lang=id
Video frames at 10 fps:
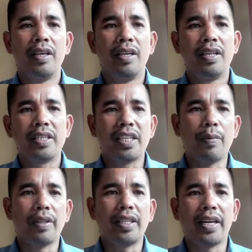
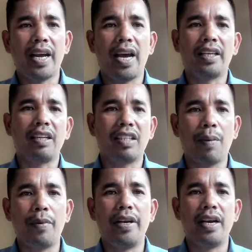Sementara
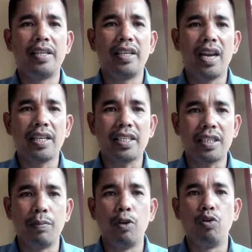Alkitab dengan
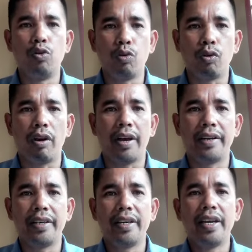jelas menunjukkan
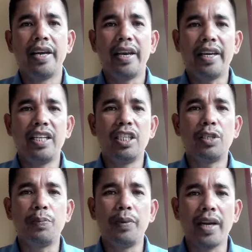
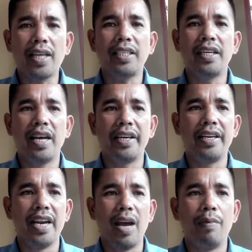inspirasi dari
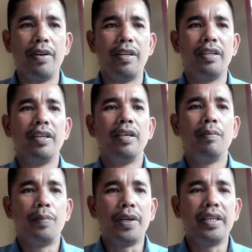Nabi
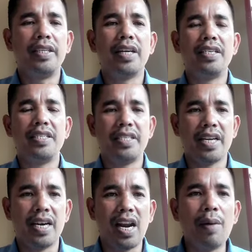
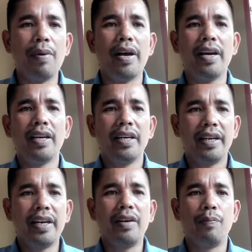Perjanjian Lama
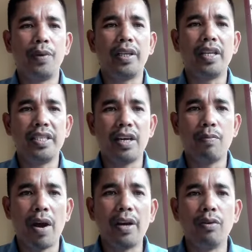dan Perjanjian
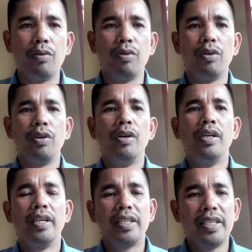Baru,
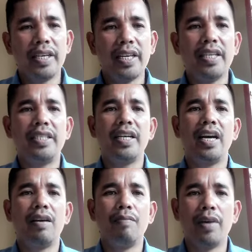
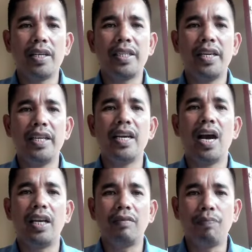Gereja Masehi
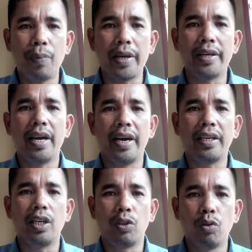Advent hari
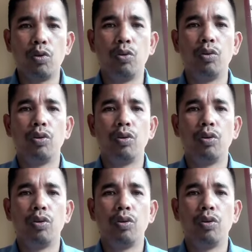ketujuh